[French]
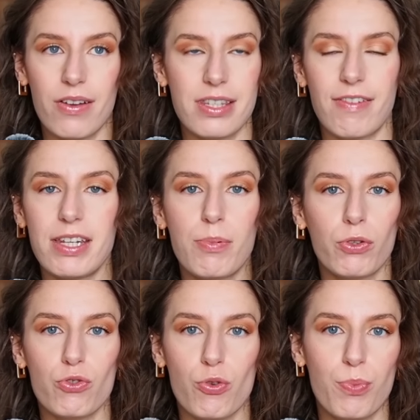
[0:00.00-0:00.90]
Euh, ça va
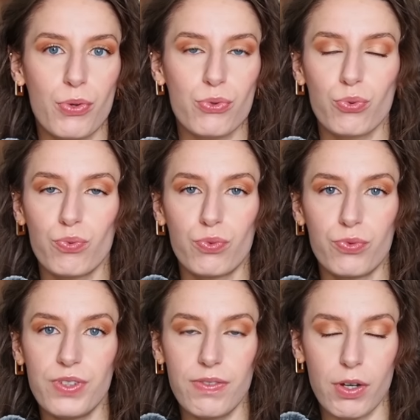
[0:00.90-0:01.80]
dépendre je pense où vous
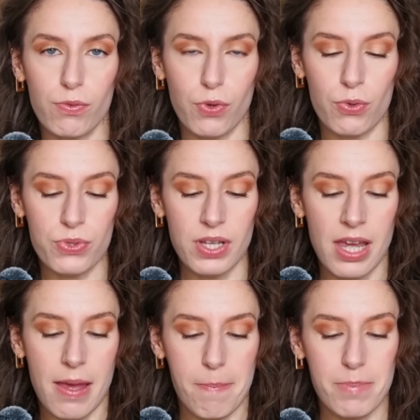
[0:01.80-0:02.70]
vivez en France,
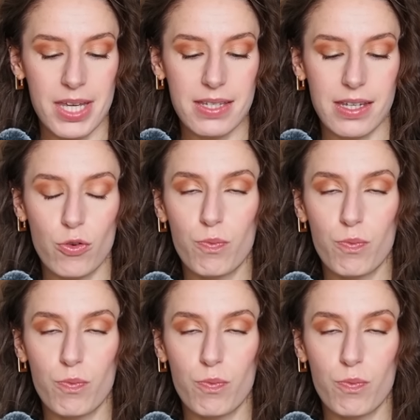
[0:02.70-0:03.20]
mais c'est le